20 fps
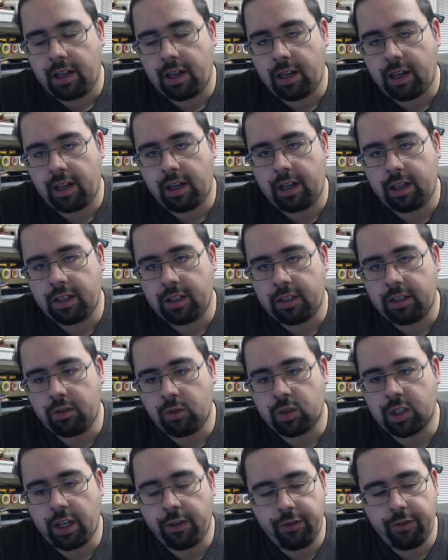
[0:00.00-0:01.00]
Euh,
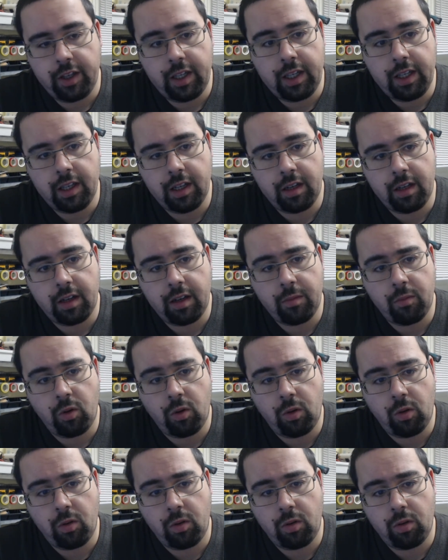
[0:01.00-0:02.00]
donc j'avais euh,
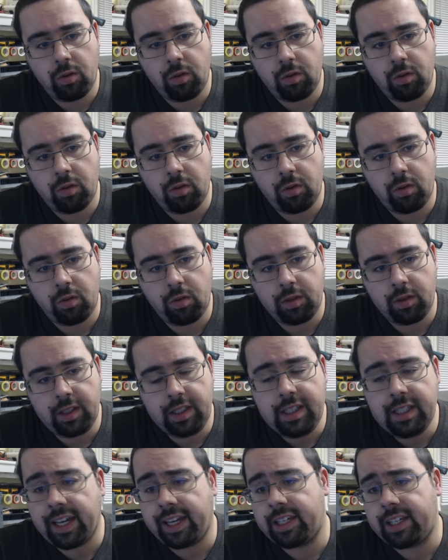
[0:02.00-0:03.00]
mon
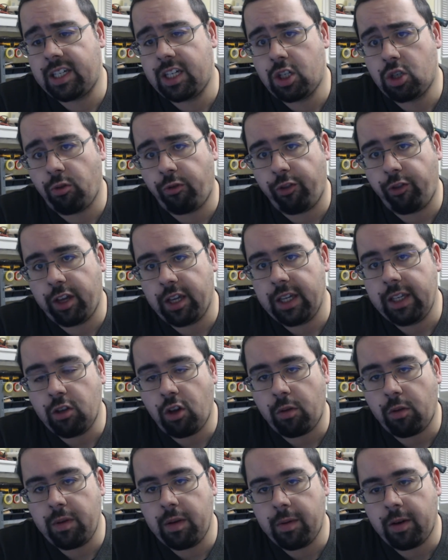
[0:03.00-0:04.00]
Y qui chauffait
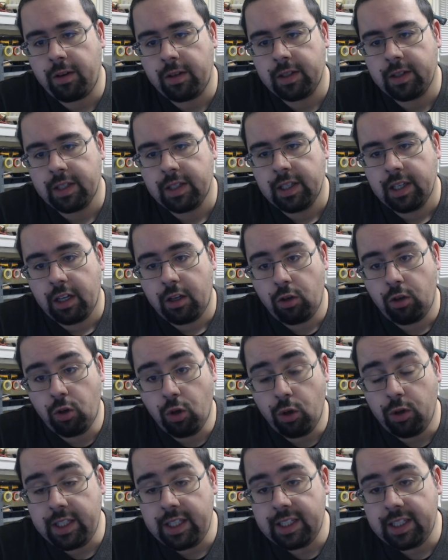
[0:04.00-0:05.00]
énormément.
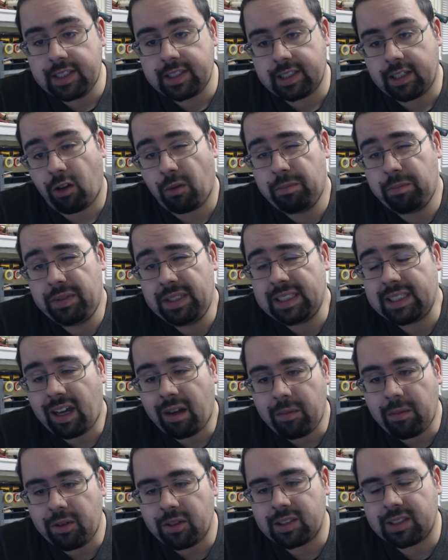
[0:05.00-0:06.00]
Le X, alors
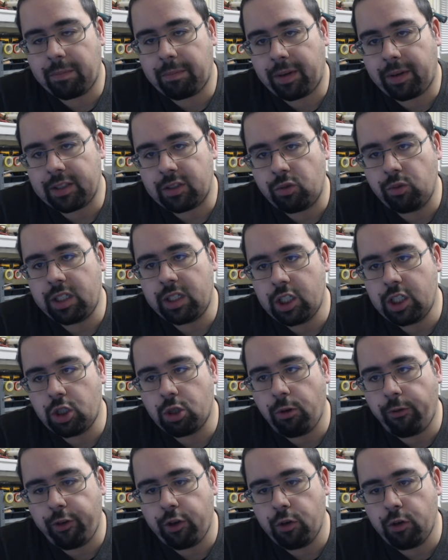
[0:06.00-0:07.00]
bizarrement, c'est pas celui qui
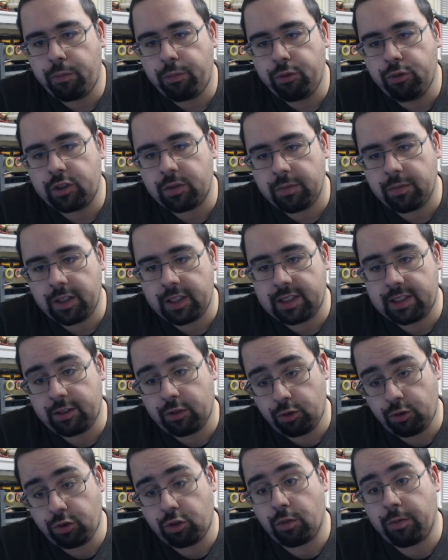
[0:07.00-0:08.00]
chauffait le plus, mais c'est
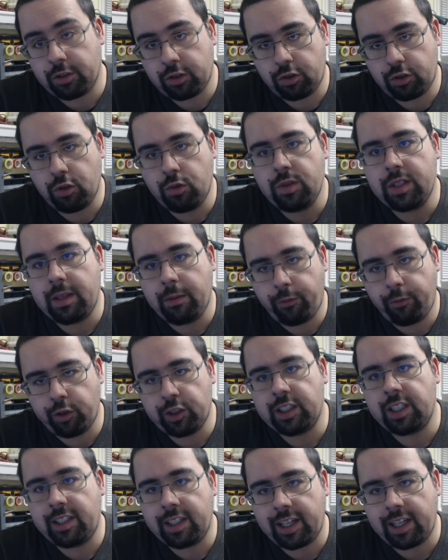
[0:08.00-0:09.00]
justement celui qui me
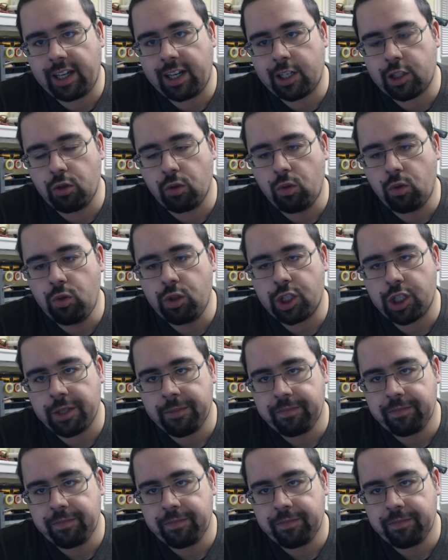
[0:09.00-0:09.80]
faisait les décalages de couches.